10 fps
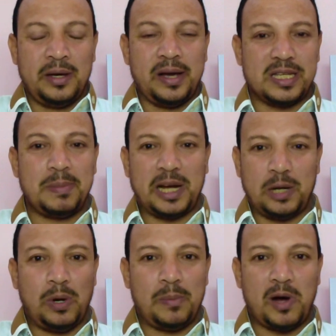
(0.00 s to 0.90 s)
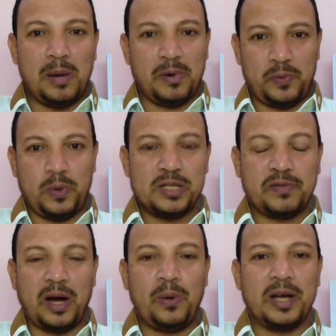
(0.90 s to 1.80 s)
هسيب لك عنوان المقابر في الوصف
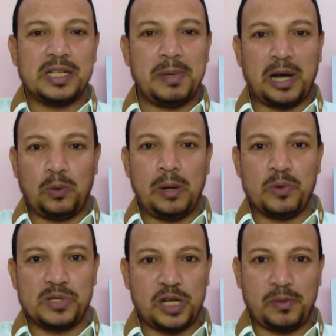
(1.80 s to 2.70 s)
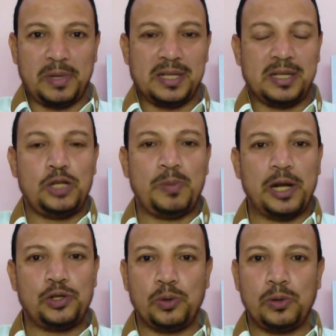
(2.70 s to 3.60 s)
او هسيب لك عنوان المستشفى ما تنسانيش بقى
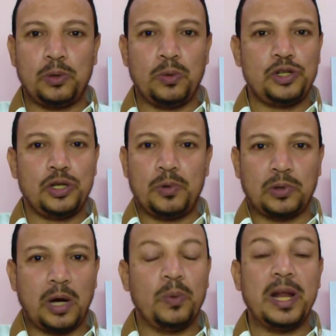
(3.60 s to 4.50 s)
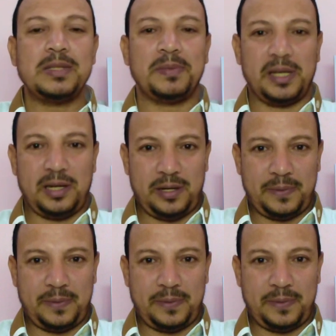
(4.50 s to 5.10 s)
تشوكلت وقشر برتق ولازم تيجي